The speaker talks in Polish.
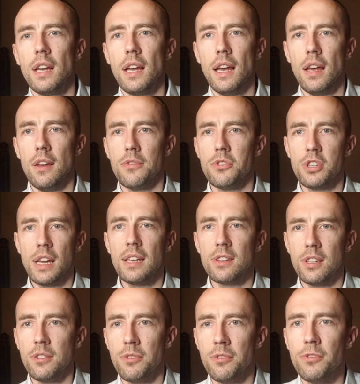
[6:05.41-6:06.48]
e,
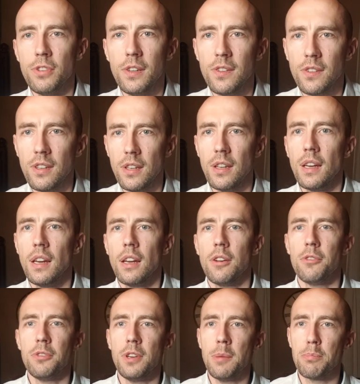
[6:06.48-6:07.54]
wzięty w wizji w